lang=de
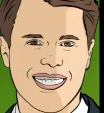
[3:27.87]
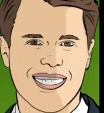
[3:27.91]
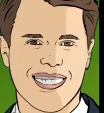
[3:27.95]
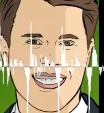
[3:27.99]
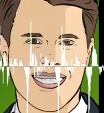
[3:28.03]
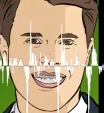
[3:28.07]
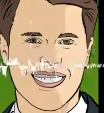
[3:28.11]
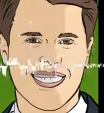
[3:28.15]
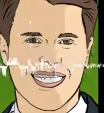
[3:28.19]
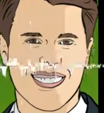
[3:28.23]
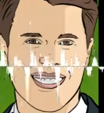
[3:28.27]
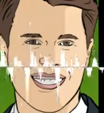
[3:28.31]

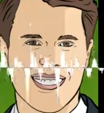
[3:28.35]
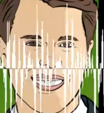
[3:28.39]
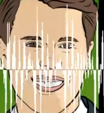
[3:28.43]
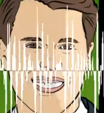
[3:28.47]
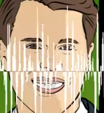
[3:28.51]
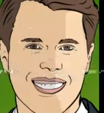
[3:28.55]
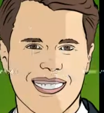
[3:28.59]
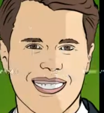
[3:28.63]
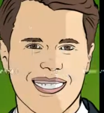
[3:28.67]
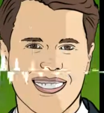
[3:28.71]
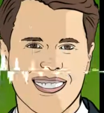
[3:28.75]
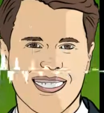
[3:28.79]
Dann muss einem
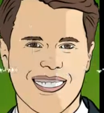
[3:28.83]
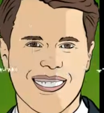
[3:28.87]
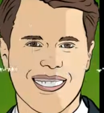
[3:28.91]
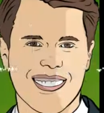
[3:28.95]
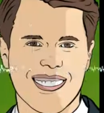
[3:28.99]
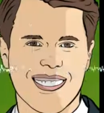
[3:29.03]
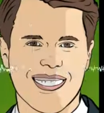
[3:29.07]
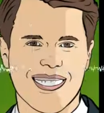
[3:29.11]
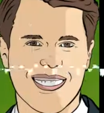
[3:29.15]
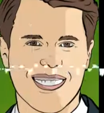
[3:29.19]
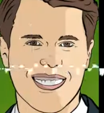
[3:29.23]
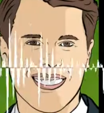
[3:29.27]
klar sein, das
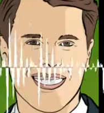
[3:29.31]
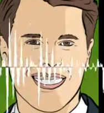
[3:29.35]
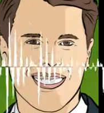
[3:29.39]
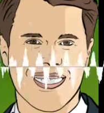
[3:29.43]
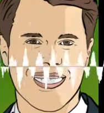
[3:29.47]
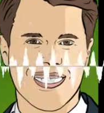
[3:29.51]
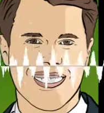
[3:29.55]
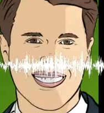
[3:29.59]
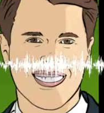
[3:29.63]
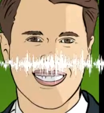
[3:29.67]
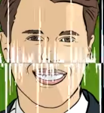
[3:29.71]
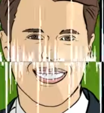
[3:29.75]
war früher
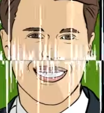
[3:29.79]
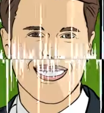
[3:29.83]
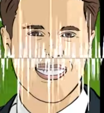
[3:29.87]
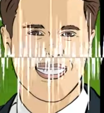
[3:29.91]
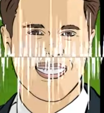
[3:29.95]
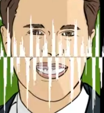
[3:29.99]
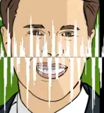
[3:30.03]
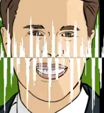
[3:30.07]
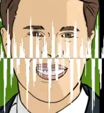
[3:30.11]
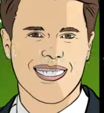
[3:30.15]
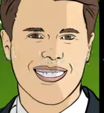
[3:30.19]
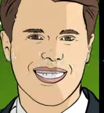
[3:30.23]
alles mal
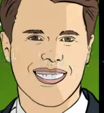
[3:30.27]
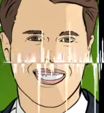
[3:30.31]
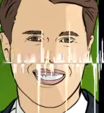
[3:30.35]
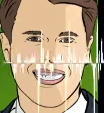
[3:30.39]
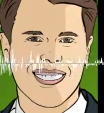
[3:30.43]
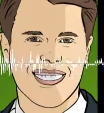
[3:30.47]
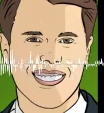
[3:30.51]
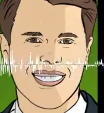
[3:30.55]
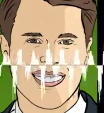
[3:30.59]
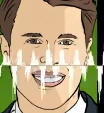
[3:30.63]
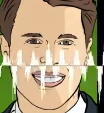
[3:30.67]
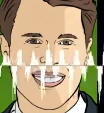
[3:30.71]
Wald,
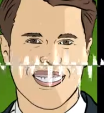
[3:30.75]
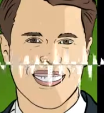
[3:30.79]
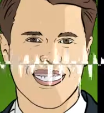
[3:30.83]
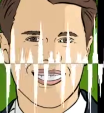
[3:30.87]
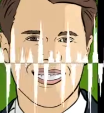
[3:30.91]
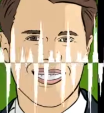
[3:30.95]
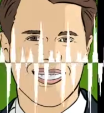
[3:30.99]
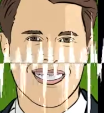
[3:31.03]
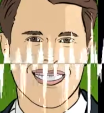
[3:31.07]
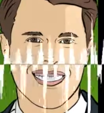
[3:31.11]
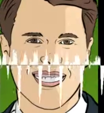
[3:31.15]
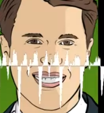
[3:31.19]
dann kamen die
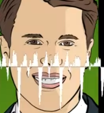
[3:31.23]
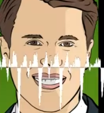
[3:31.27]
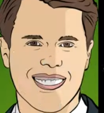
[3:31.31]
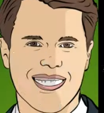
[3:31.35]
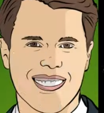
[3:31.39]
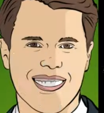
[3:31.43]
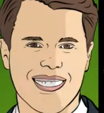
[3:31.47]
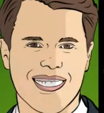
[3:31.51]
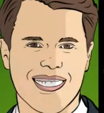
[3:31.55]
Römer,